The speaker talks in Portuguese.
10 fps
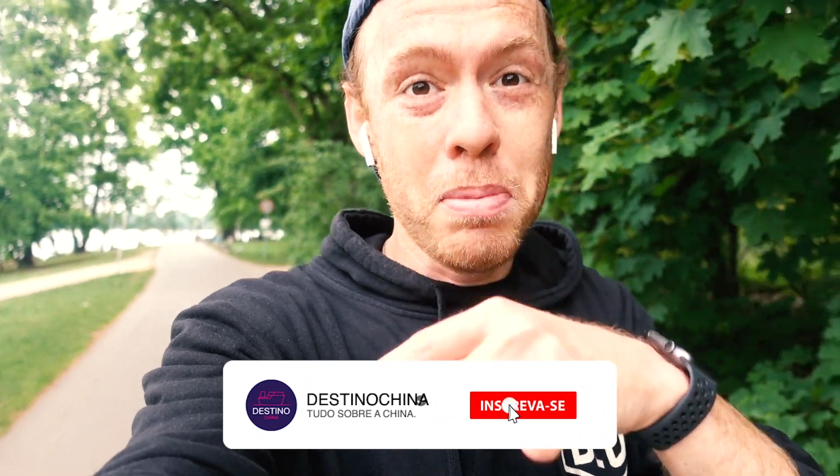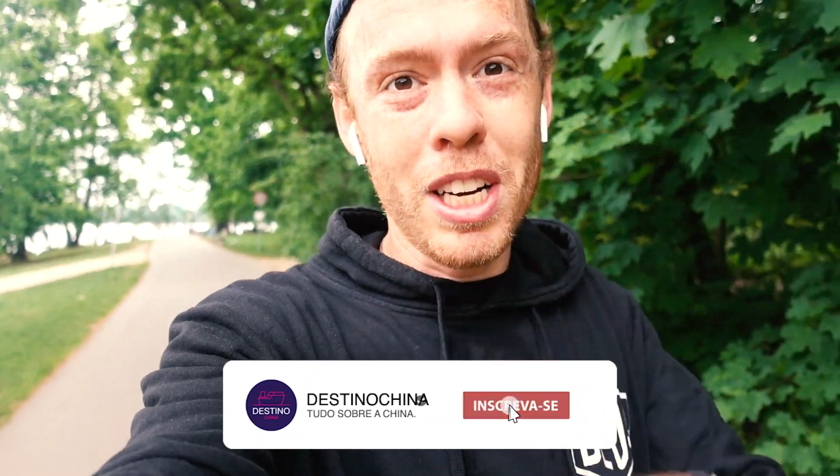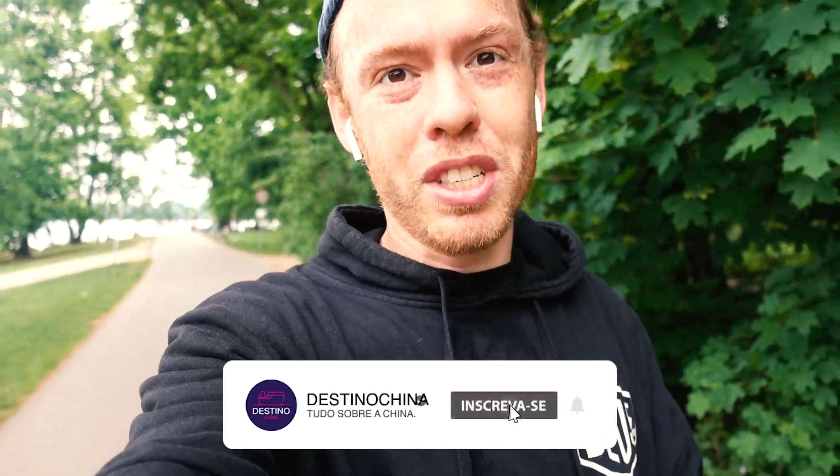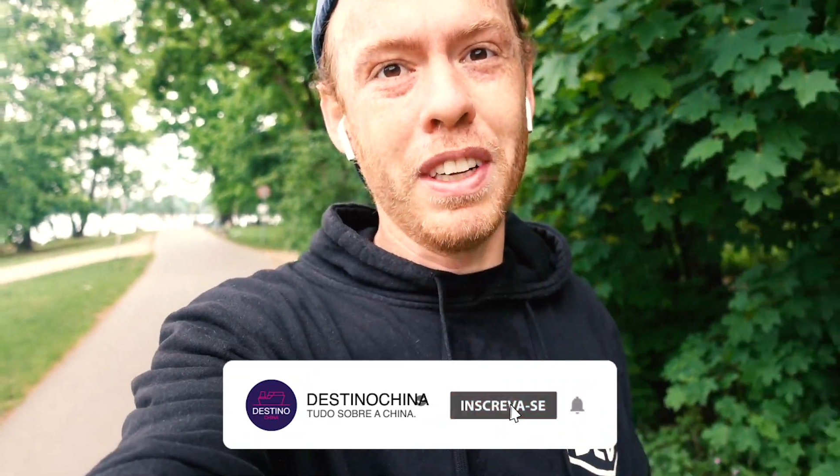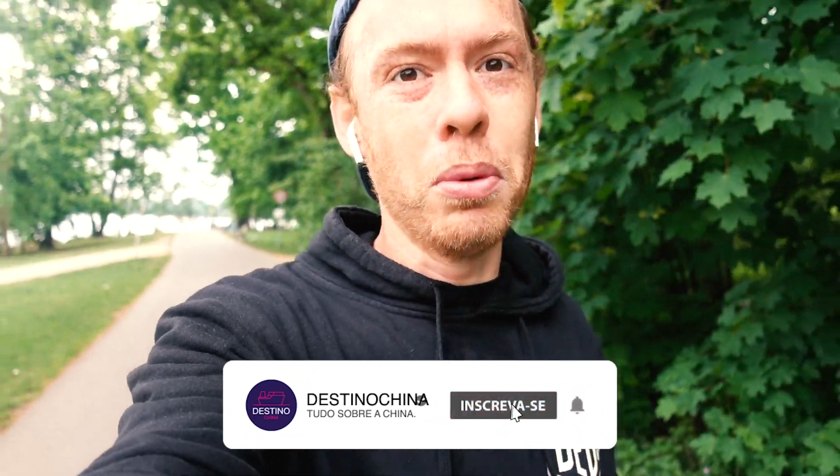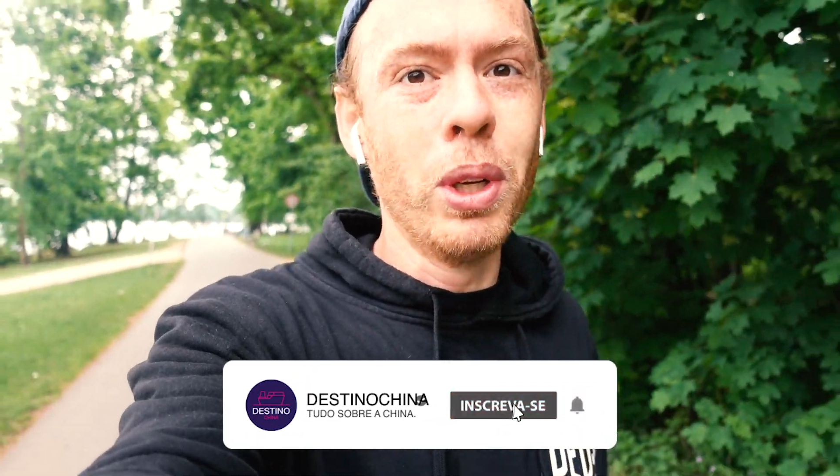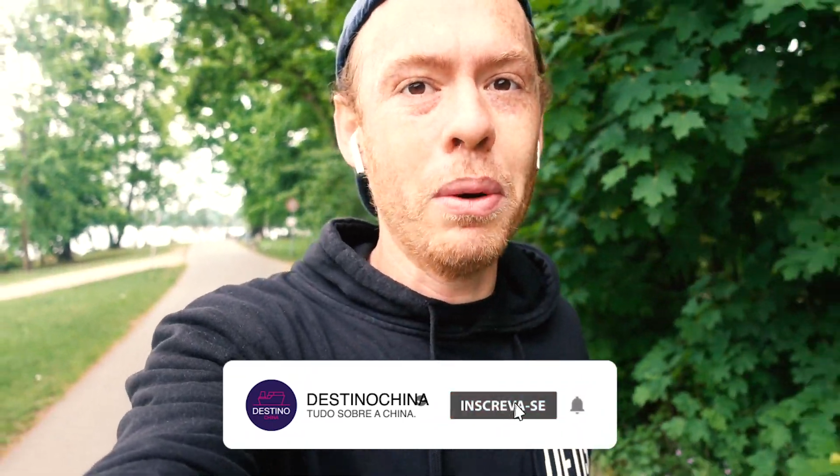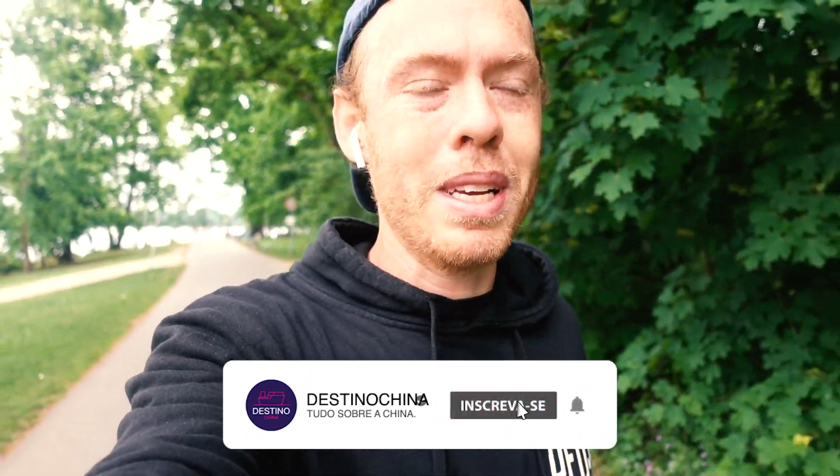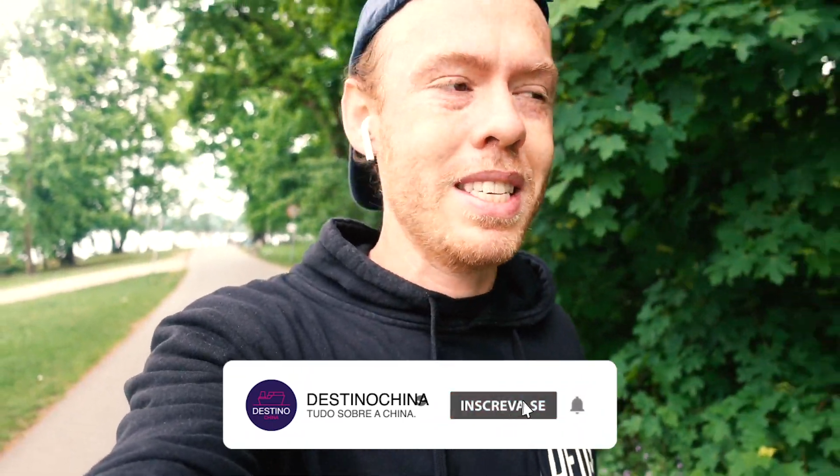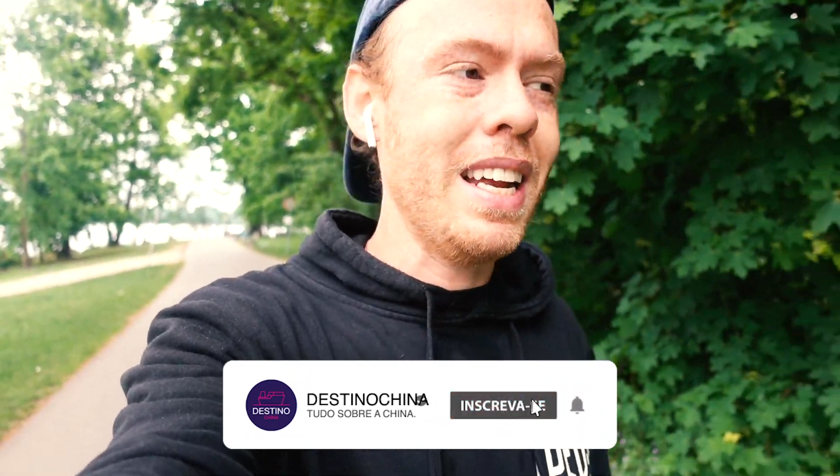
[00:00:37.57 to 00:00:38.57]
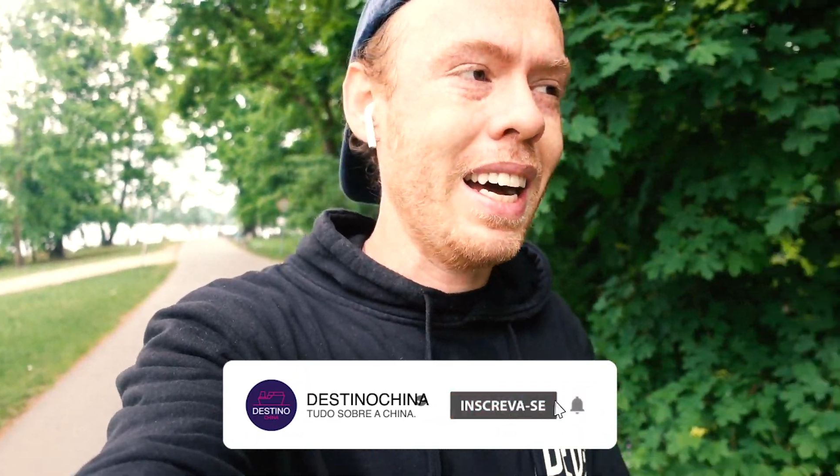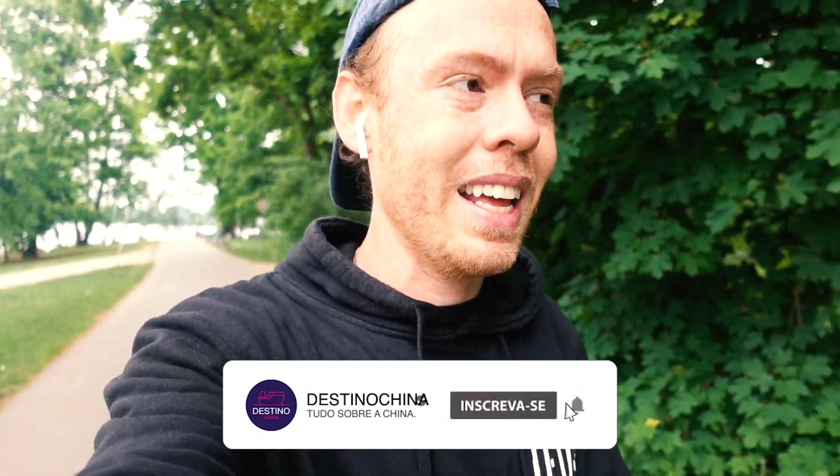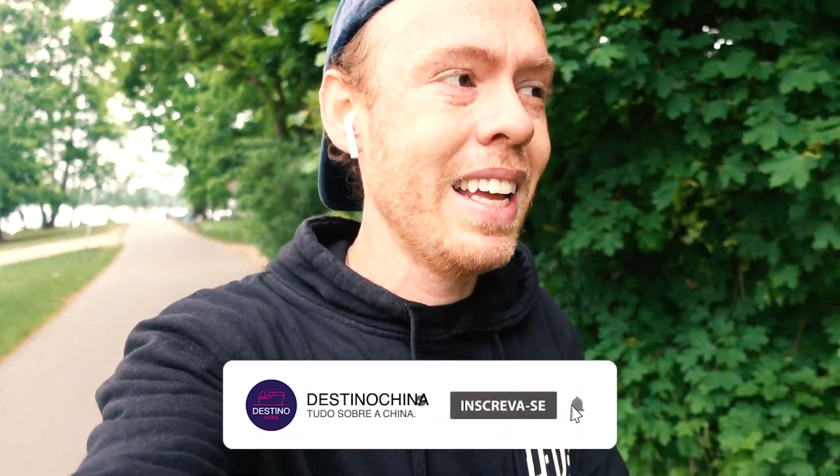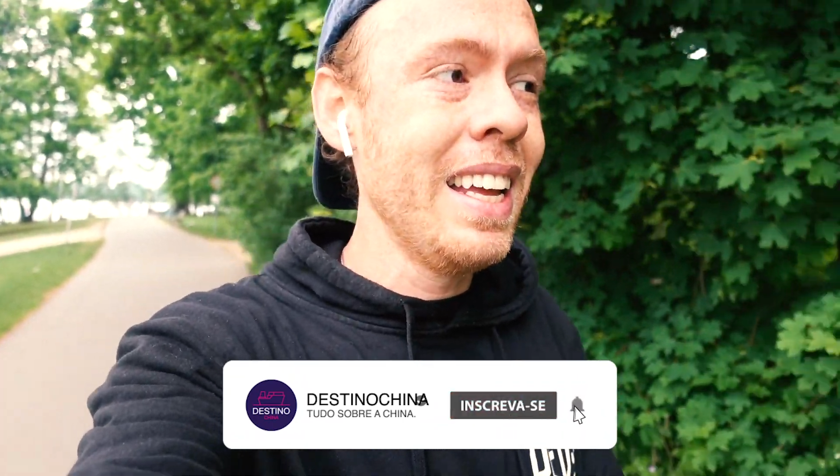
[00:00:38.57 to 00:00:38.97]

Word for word: embaixo que vai ter o botão assinar.